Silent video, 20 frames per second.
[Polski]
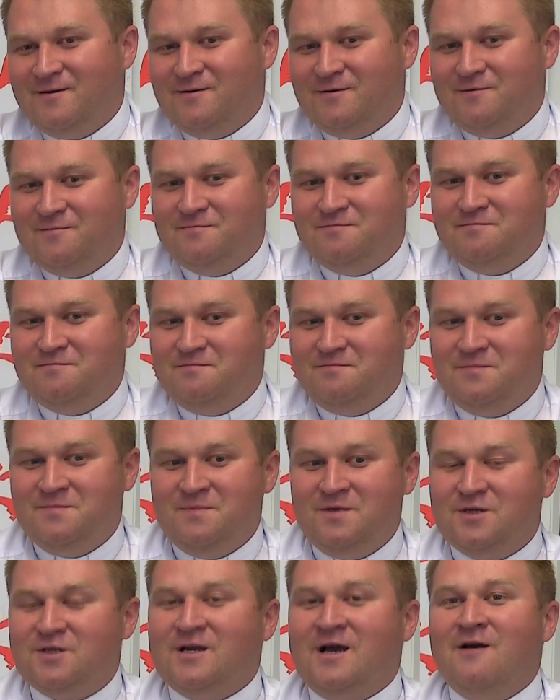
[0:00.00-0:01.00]
Y,
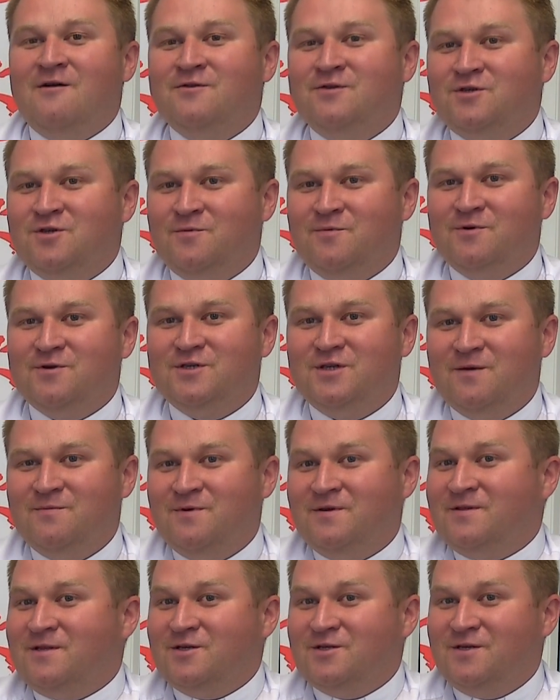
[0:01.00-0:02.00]
mieszkają gdzieś obok
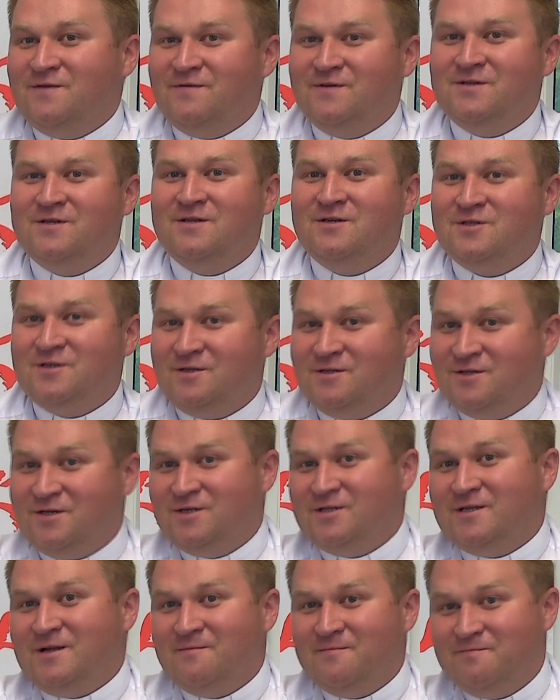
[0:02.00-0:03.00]
siebie i też nie wiedzieli, że
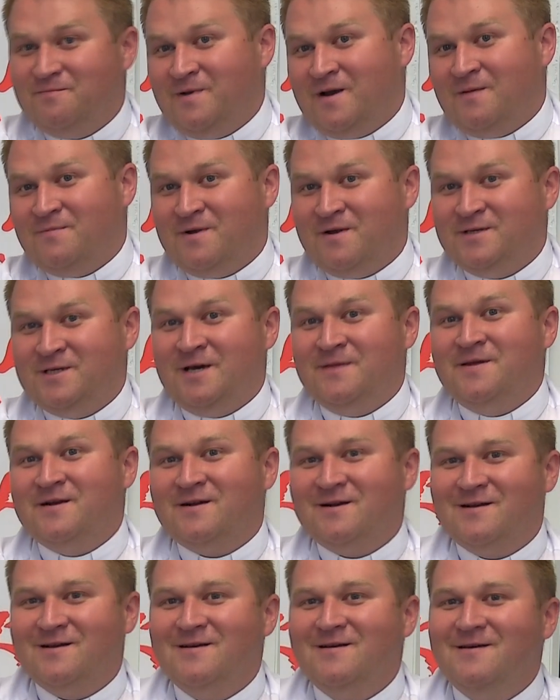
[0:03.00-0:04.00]
gdzieś tam
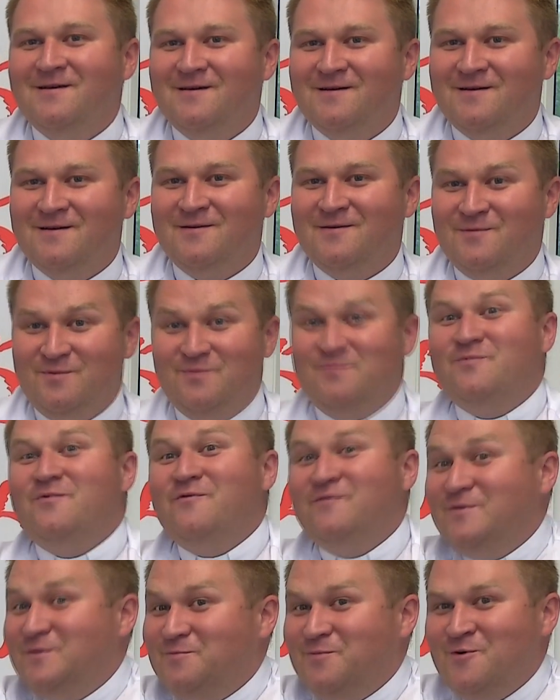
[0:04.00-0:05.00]
prapradziadek y, był
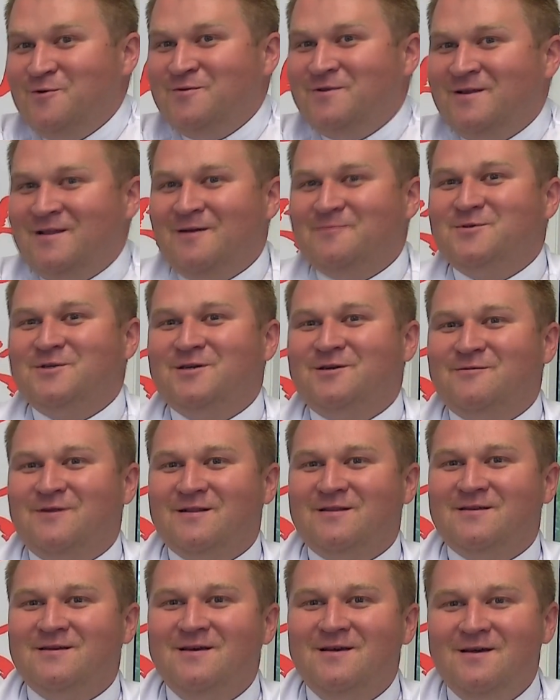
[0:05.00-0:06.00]
wspólny na
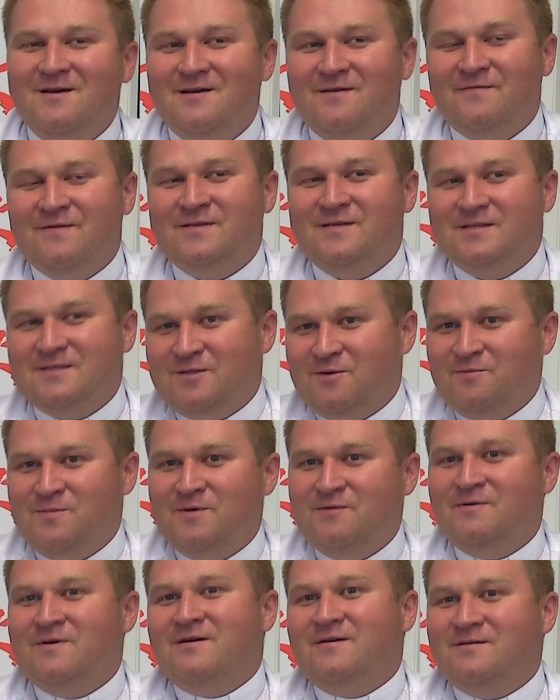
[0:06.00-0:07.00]
przykład. Więc jest to
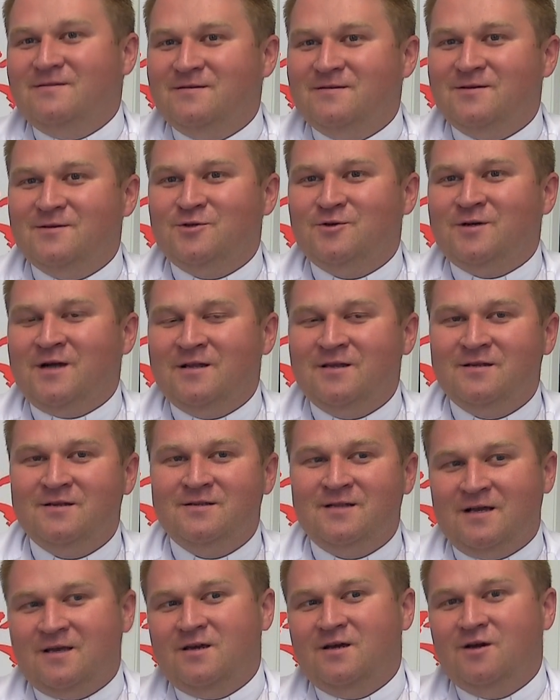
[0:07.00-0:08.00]
miłe szukanie
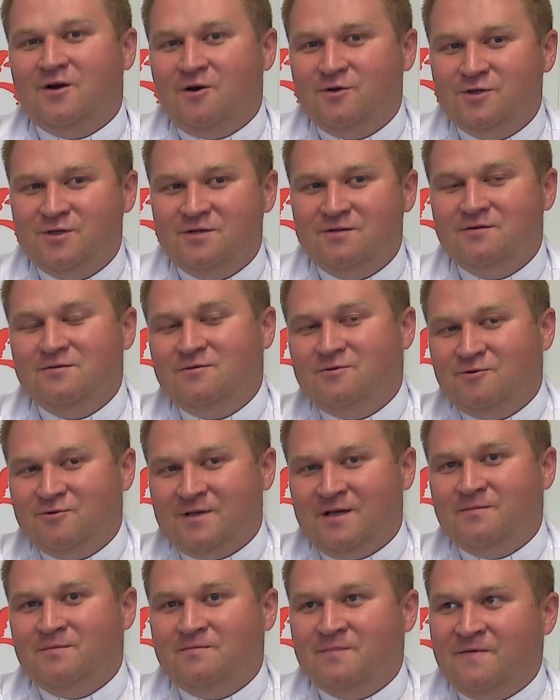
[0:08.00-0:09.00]
takich rodzin.
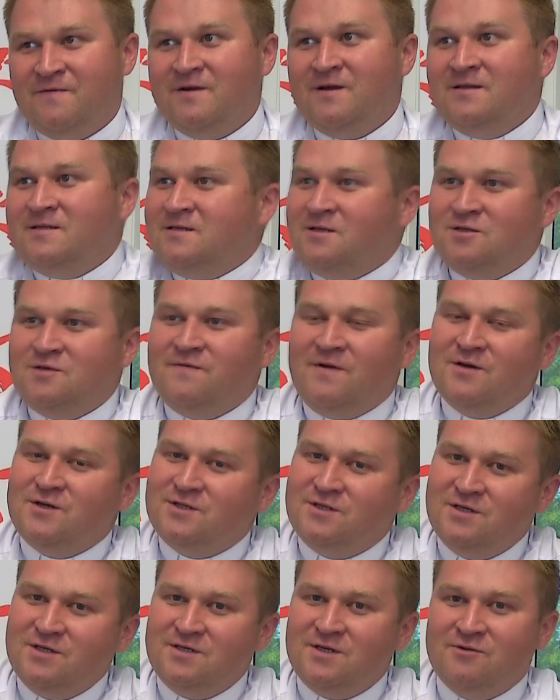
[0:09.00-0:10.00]
Tutaj w Anglicy na
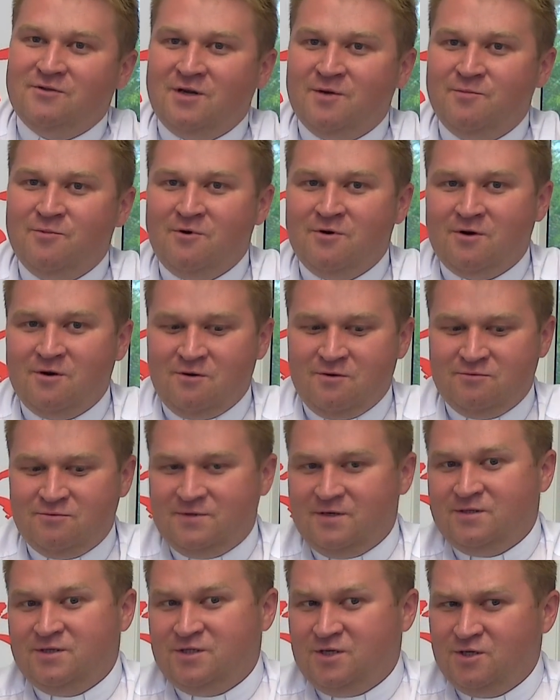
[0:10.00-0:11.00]
Suwalszczyźnie, których było około
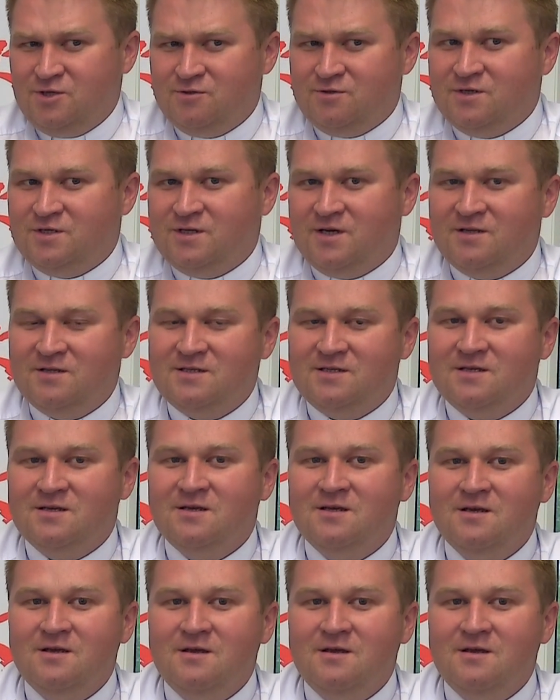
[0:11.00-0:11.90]
tej 10 tysięcy,